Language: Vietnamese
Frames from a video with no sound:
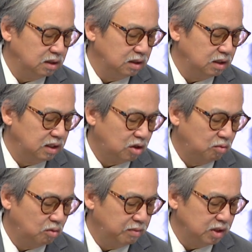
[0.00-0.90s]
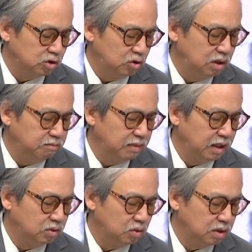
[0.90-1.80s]
người nữ này có một mệnh số định
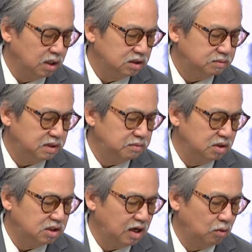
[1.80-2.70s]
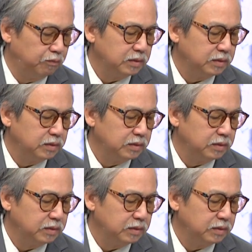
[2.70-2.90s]
mệnh cuộc đời sắp xếp như sau